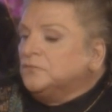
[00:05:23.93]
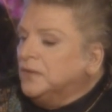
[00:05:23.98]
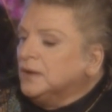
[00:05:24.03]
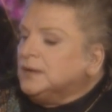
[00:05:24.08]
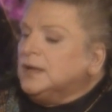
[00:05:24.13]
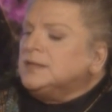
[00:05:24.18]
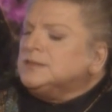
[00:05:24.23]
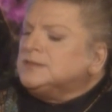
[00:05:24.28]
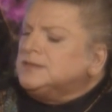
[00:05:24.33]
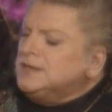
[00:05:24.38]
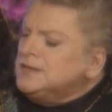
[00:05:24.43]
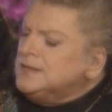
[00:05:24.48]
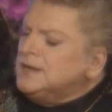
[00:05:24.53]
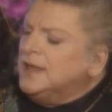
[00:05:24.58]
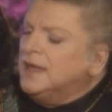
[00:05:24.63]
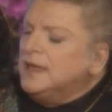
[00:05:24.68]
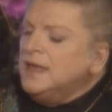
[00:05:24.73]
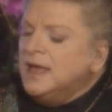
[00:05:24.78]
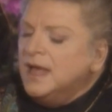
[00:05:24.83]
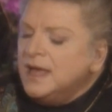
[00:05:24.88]
Fakat
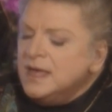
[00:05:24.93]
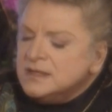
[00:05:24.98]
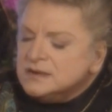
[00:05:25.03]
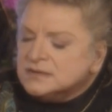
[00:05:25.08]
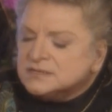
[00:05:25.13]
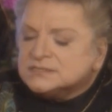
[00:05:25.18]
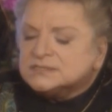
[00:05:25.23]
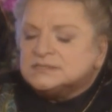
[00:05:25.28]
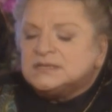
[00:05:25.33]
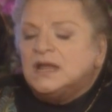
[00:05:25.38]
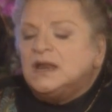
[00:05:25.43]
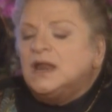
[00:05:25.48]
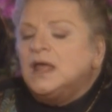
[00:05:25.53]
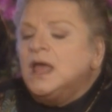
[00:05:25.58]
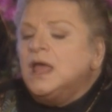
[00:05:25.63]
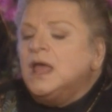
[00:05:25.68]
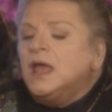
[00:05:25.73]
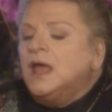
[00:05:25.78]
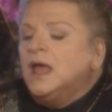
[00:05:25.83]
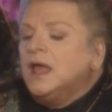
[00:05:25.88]
yine her
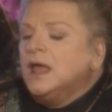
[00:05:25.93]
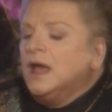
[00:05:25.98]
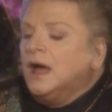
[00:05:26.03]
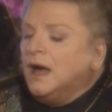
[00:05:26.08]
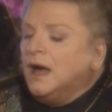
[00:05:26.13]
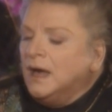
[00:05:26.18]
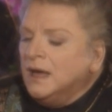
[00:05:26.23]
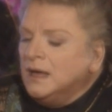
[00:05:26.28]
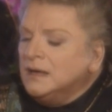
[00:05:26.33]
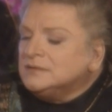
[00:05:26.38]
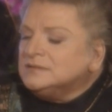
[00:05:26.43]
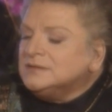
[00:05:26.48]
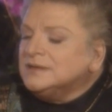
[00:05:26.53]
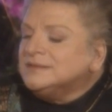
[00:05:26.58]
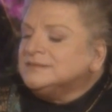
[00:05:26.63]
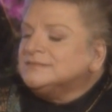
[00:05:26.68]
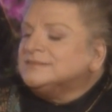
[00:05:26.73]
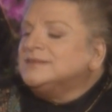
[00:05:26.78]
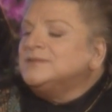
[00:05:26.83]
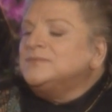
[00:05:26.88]
sene
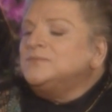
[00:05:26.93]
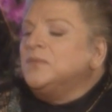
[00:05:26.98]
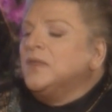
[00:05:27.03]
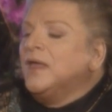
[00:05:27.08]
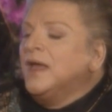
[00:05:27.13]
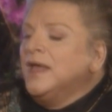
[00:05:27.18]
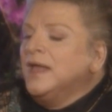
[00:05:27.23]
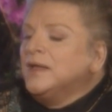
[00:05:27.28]
ahdettim